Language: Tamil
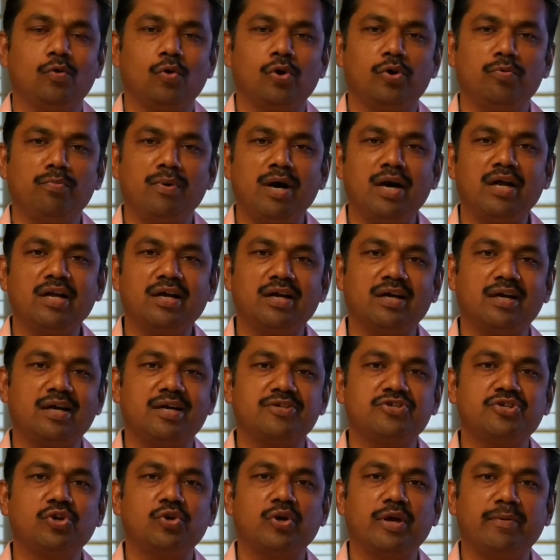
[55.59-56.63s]
ஒரு
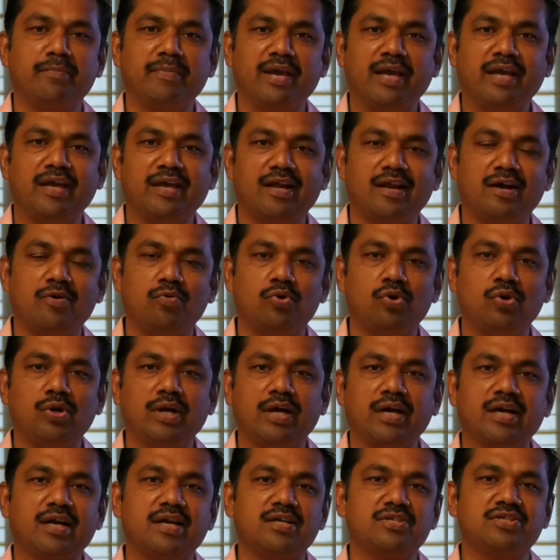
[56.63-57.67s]
மாநகராட்சியோட மேயராகவோ
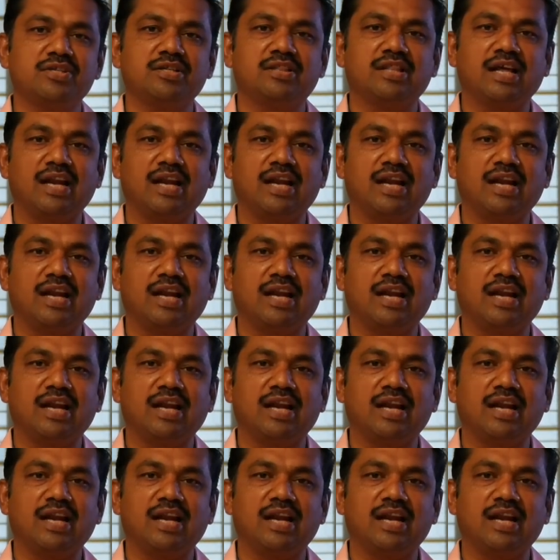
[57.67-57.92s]
நகராட்சி